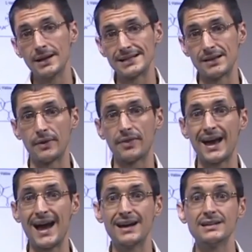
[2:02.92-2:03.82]
niveles de
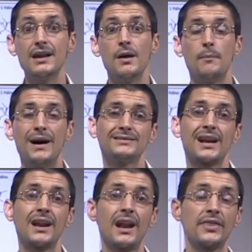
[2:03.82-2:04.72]
BCAA, va a
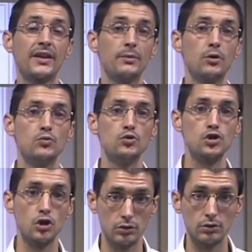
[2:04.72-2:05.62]
entrar en el cerebro
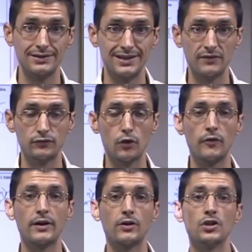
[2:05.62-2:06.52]
mucho
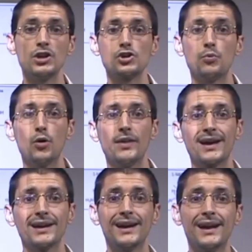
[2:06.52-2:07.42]
triptófano y eso puede
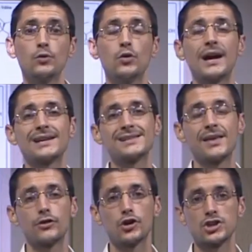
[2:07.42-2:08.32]
generar un
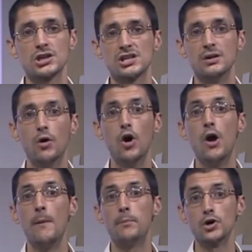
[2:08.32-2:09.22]
cansancio excesivo
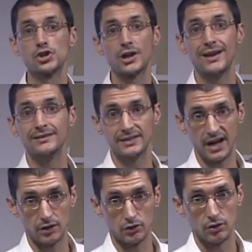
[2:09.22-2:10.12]

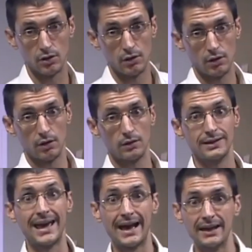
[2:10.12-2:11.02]
post-entreno.
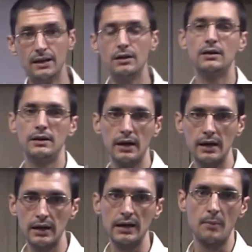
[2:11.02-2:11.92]
De ahí
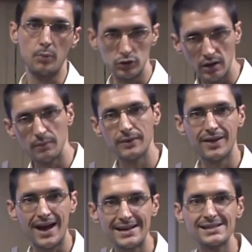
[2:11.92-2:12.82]
que el aporte de
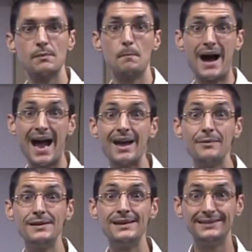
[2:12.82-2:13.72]
BCAAs va a
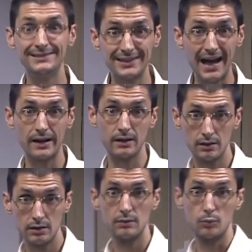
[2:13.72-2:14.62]

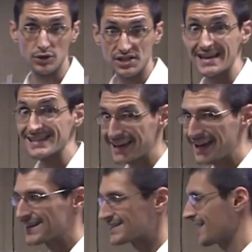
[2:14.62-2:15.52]
evitar pues
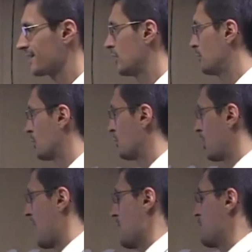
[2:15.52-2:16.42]
ese cansancio
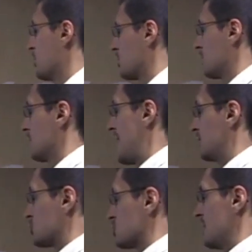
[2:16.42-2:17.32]
provocado por
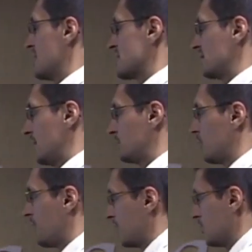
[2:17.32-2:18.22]
altos niveles de
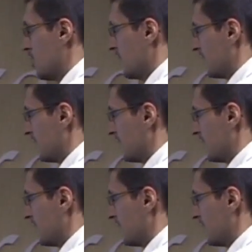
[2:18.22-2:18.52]
triptófano